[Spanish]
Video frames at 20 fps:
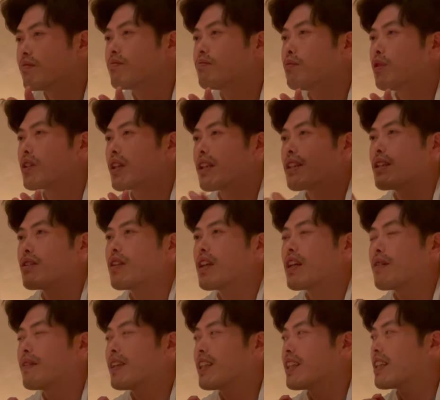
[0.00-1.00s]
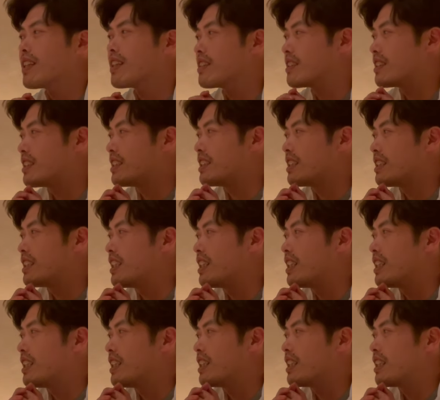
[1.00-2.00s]
por decirlo de una manera, si
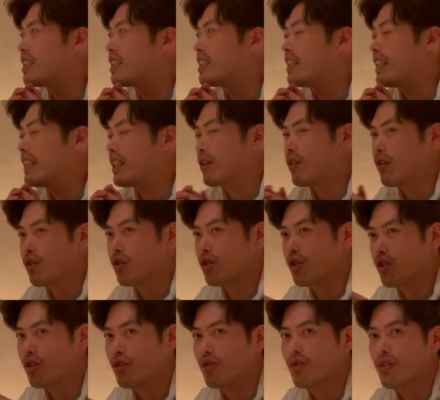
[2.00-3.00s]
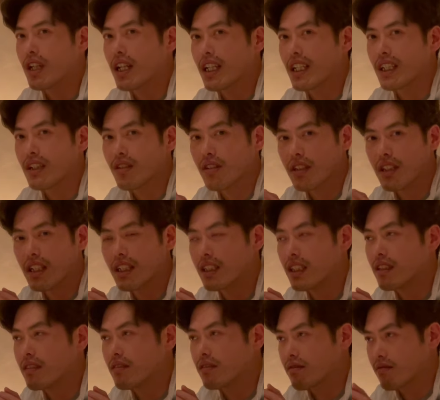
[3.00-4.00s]
incluso una guioza
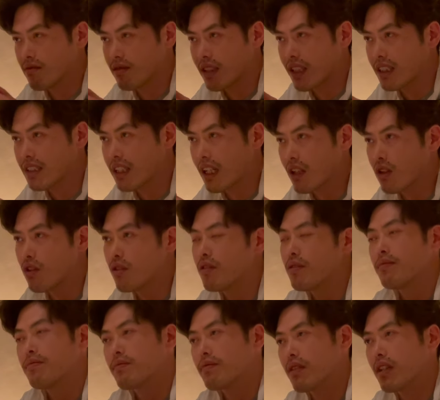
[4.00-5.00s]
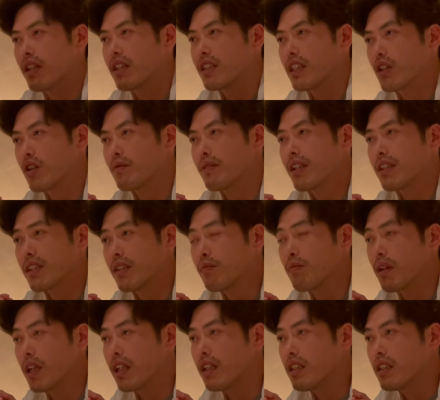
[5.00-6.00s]
que es algo entre comillas
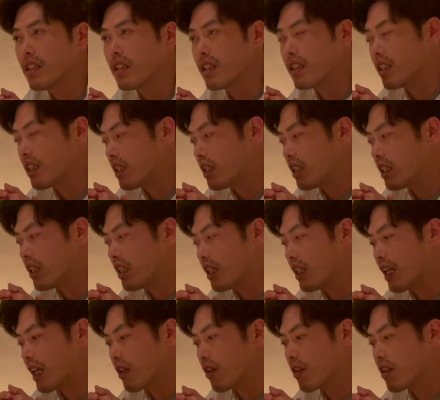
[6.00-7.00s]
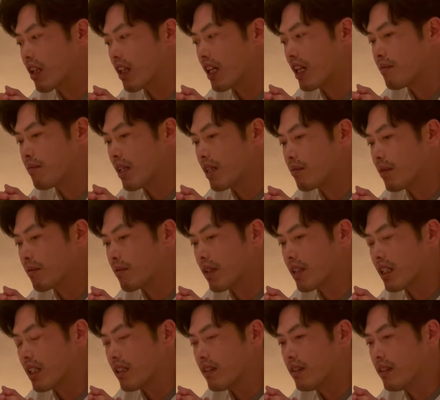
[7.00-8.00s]
simple, eh, la guioza de gamba y
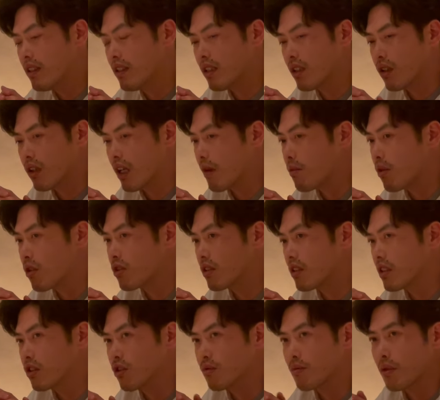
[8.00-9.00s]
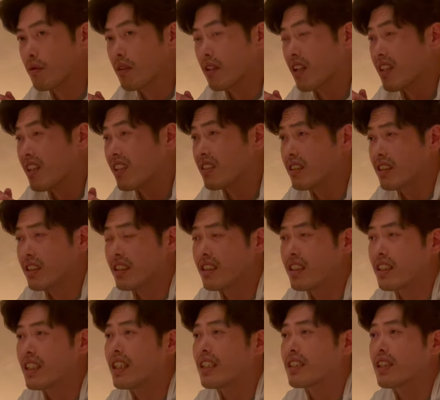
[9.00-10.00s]
papada, con la emulsión de sus propias casas, ni
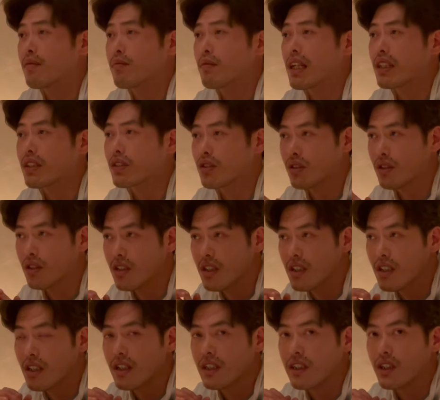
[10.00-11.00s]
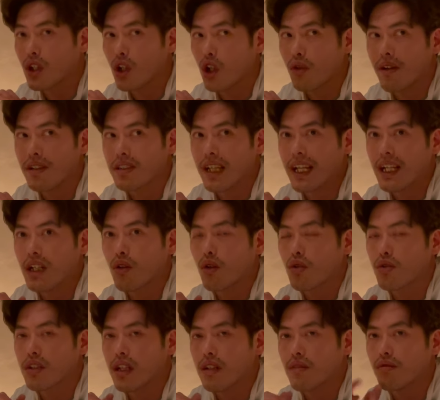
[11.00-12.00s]
siquiera ese plato te lo vas a
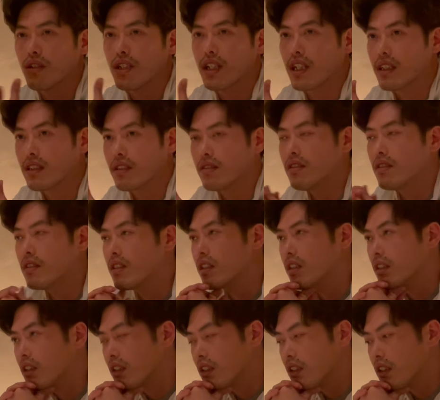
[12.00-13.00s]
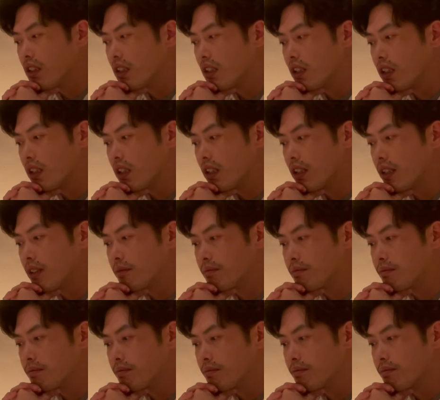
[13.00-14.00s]
encontrar fuera,
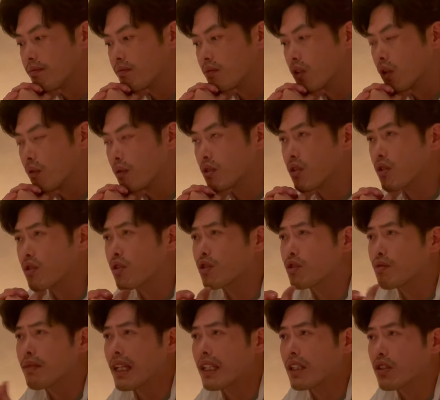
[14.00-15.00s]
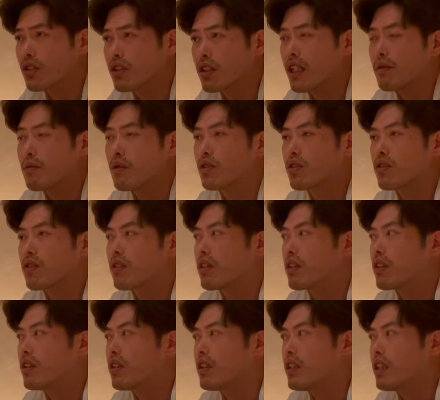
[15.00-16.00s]
em, como son dos platos que hemos
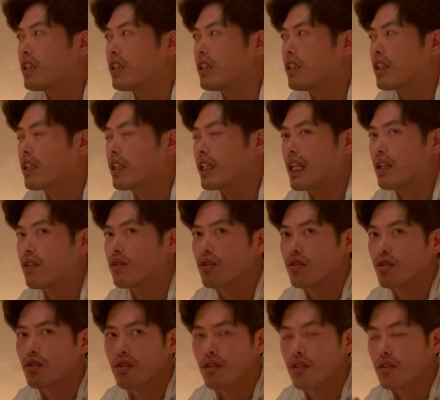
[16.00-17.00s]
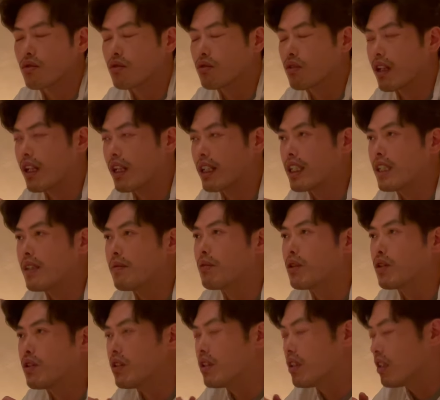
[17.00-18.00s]
eh, creado nosotros junto al equipo,